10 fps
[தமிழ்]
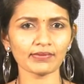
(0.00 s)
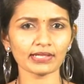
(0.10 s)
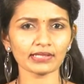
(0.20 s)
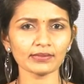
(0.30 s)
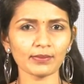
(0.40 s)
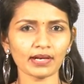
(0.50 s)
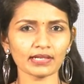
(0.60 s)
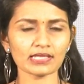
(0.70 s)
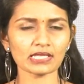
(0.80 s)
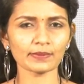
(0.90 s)
வடக்கு
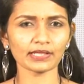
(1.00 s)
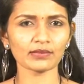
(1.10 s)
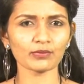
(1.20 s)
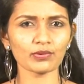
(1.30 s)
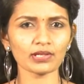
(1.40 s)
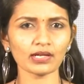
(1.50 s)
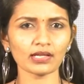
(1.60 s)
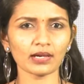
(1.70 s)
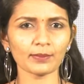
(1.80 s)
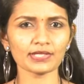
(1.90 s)
மாகாண சபையின் முன்னாள்
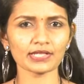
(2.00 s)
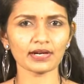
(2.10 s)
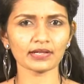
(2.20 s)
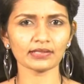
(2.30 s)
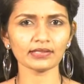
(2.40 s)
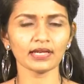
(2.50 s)
அமைச்சரான